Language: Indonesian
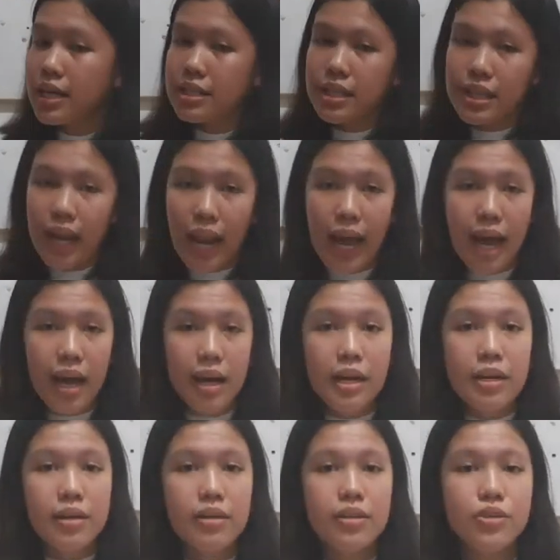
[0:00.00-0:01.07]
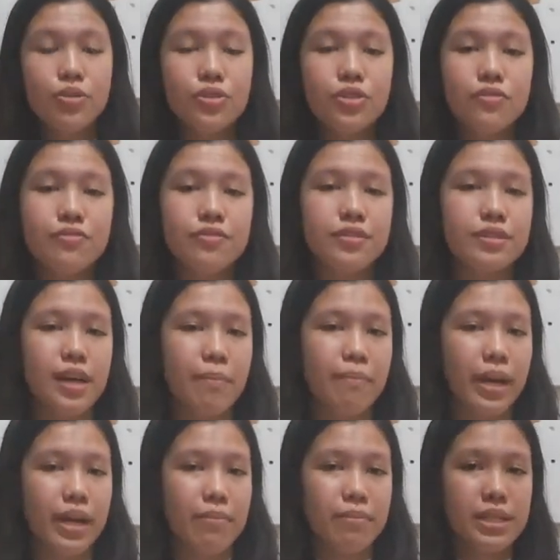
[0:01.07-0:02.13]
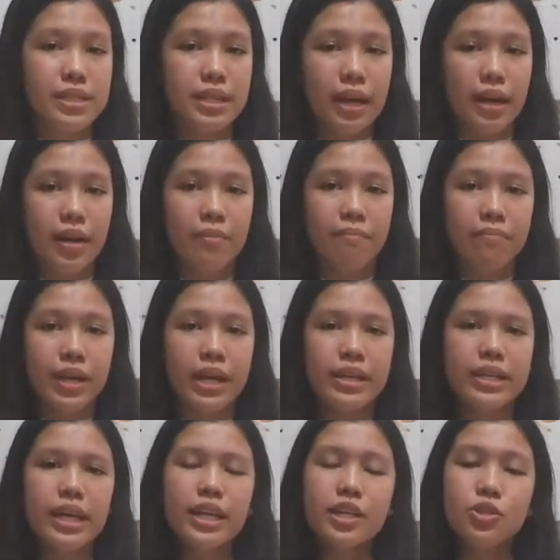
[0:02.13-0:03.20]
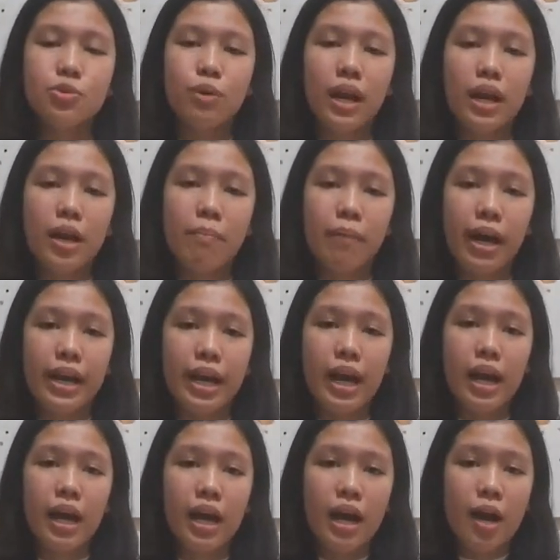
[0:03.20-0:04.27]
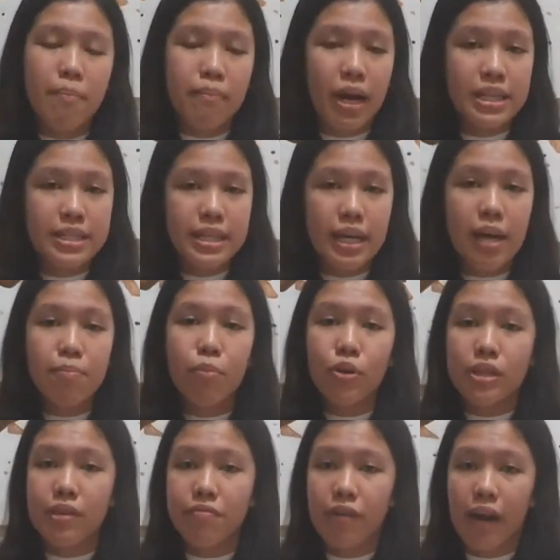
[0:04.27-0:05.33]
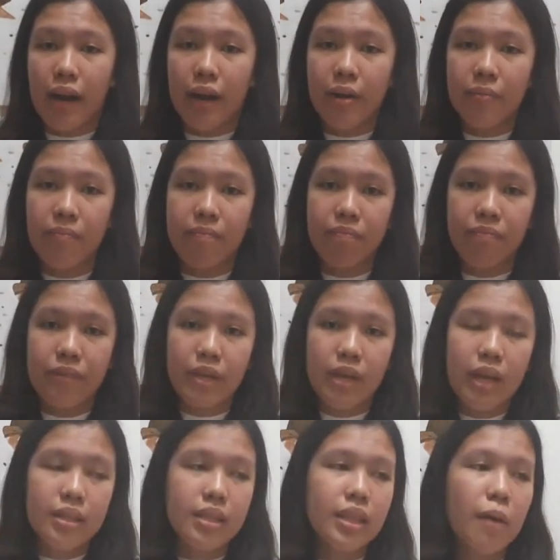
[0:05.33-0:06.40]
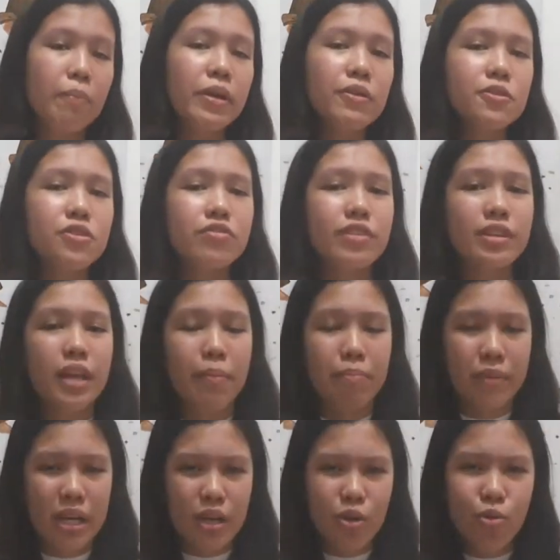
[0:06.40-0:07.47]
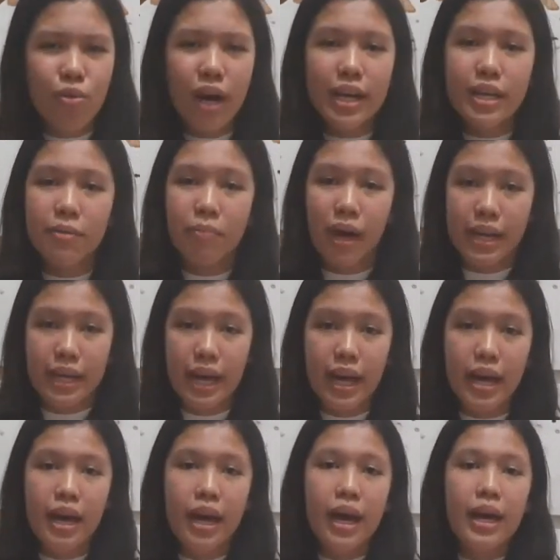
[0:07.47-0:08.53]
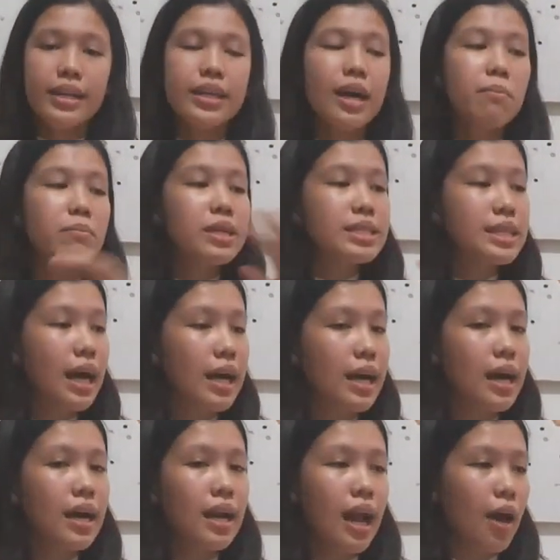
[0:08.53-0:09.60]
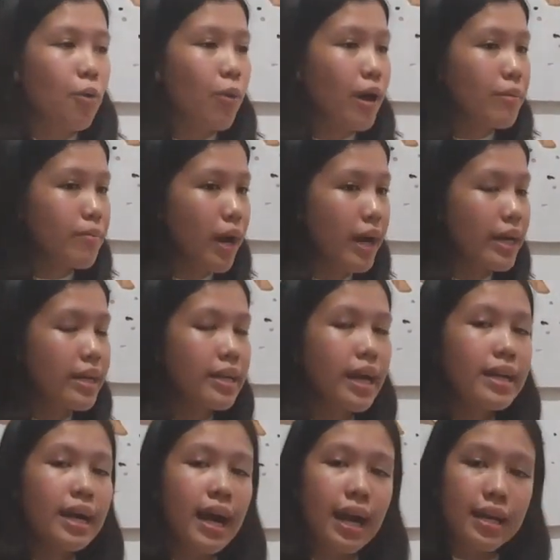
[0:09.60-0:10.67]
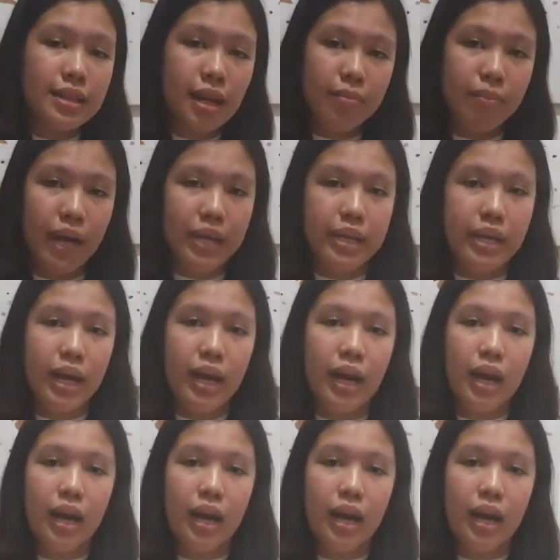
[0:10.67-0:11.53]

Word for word: setelah Yusuf sampai ke Mesir, dia dijual kepada majikan Potifar. Tetapi Yusuf tetap meneguhkan imannya dan menjaga kelakuan baik dan karakter baiknya.